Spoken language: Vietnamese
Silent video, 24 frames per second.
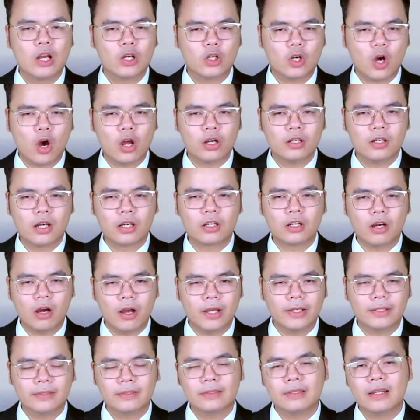còn được
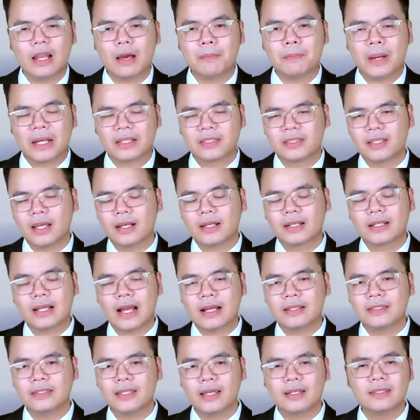gọi là mặt trận
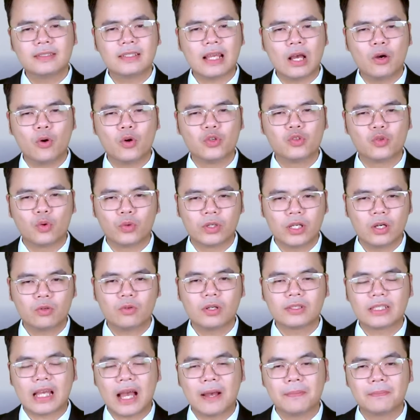kháng chiến xã hội chủ nghĩa
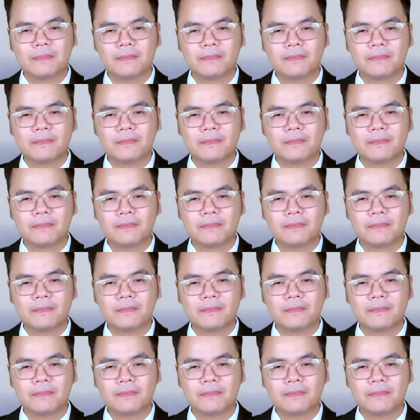quốc gia.